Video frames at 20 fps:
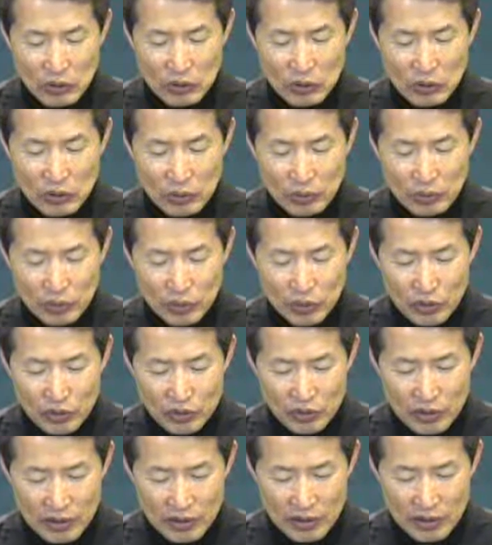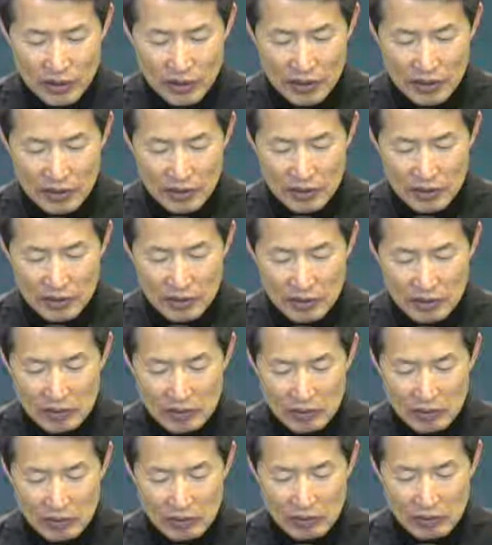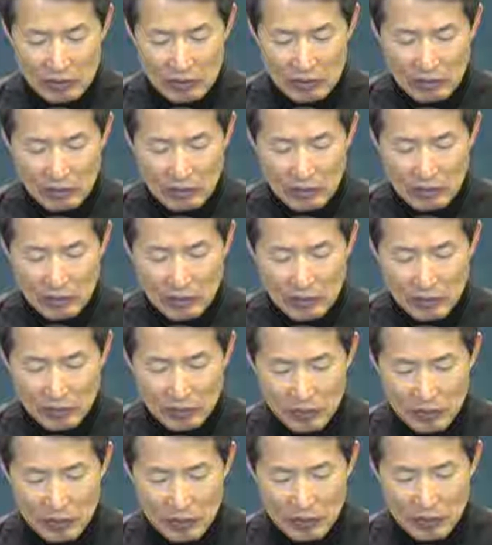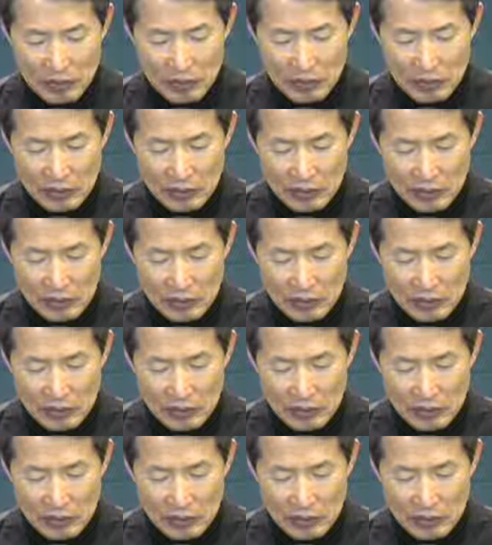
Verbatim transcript: 또 뾰루지 또 뭐